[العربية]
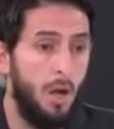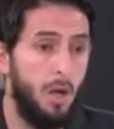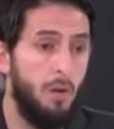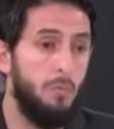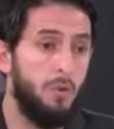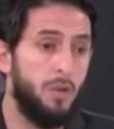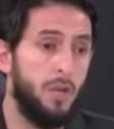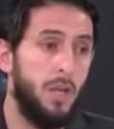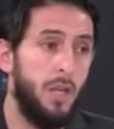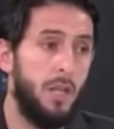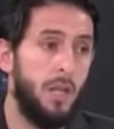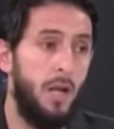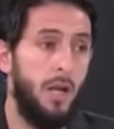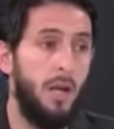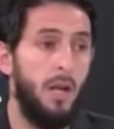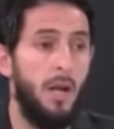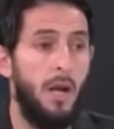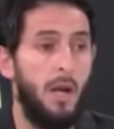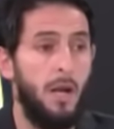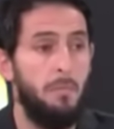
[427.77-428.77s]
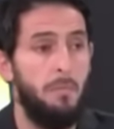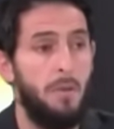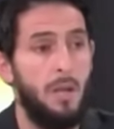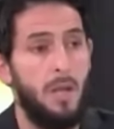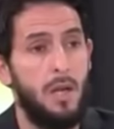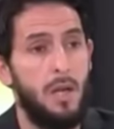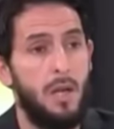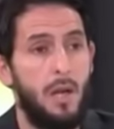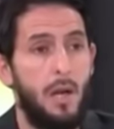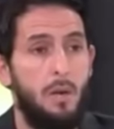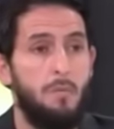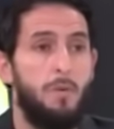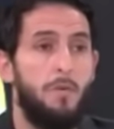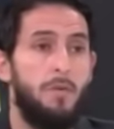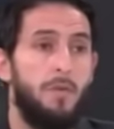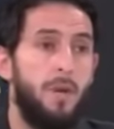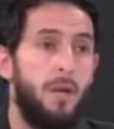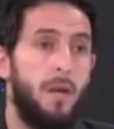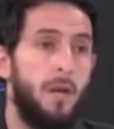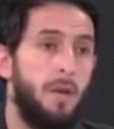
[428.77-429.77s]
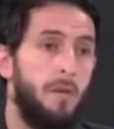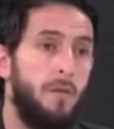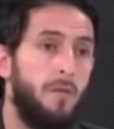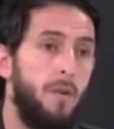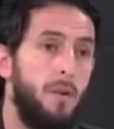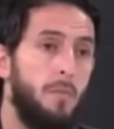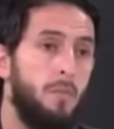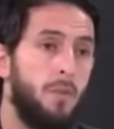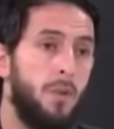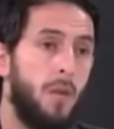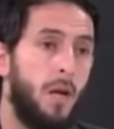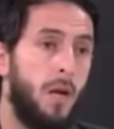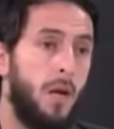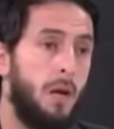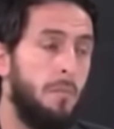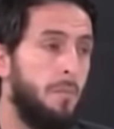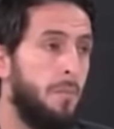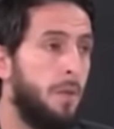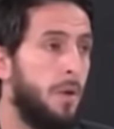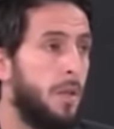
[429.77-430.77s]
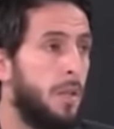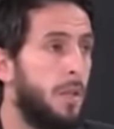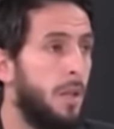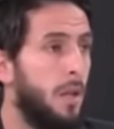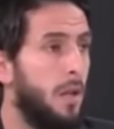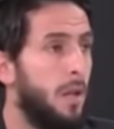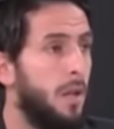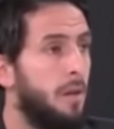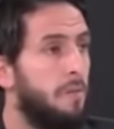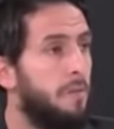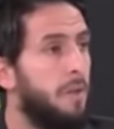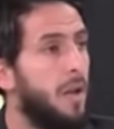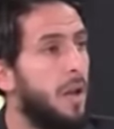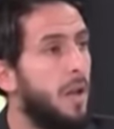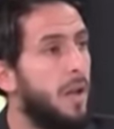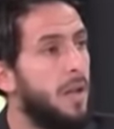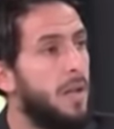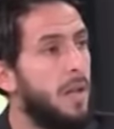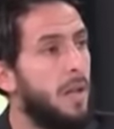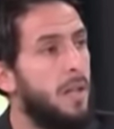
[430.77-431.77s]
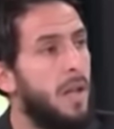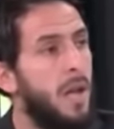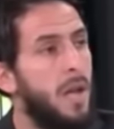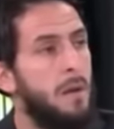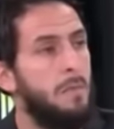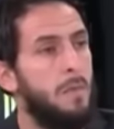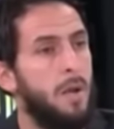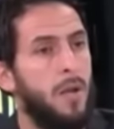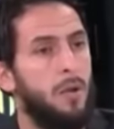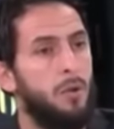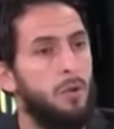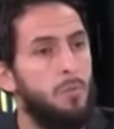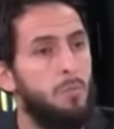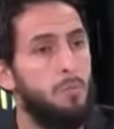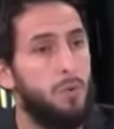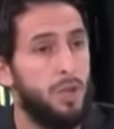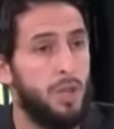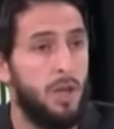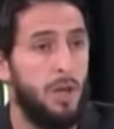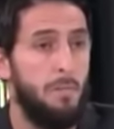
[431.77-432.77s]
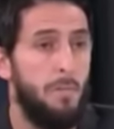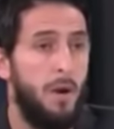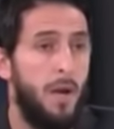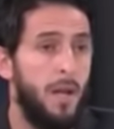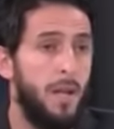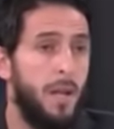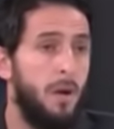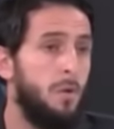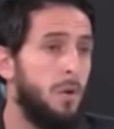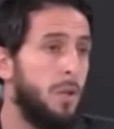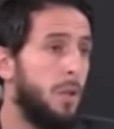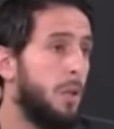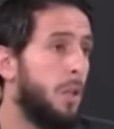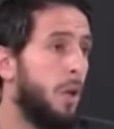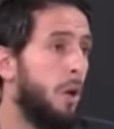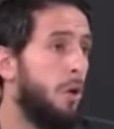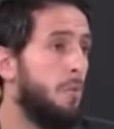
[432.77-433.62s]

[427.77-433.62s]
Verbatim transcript: المشكل تاع اللاعبين اللي يلعبوا في في المنتخبات الإفريقية دائما عندهم مشكل مع النوادي